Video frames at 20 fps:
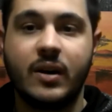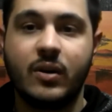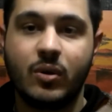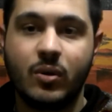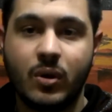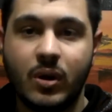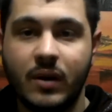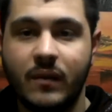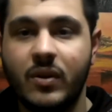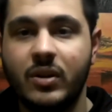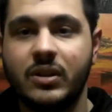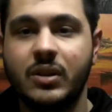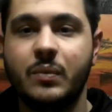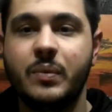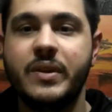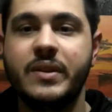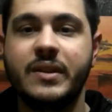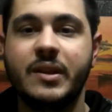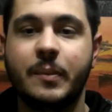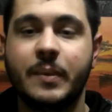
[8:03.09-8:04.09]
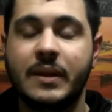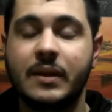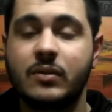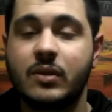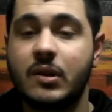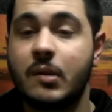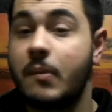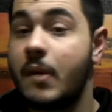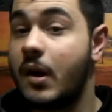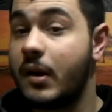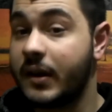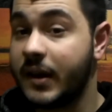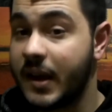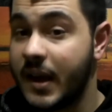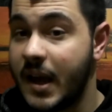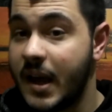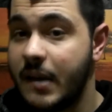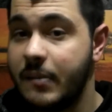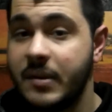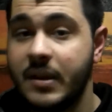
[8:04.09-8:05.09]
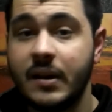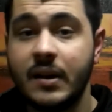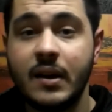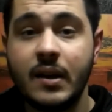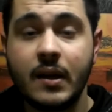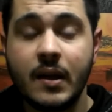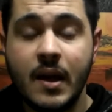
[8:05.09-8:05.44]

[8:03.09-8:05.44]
ancora una volta qui interpretato da Mark Hamill.